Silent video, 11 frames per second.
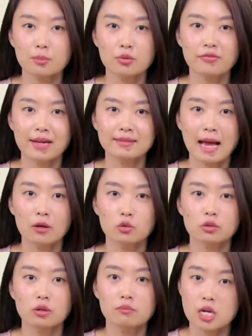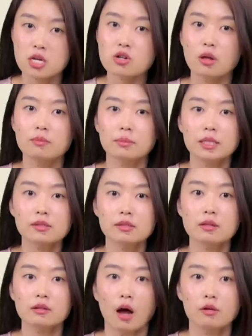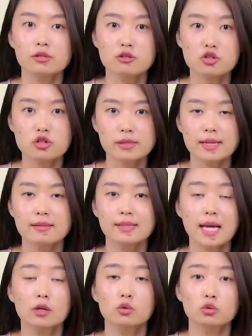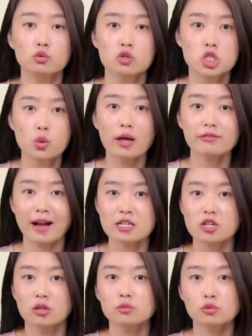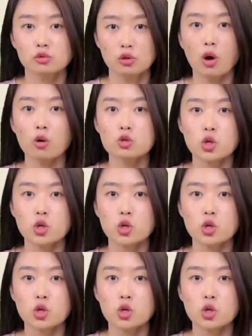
也不乏大陆的名人明星的桃色事件在故土之外发生，随后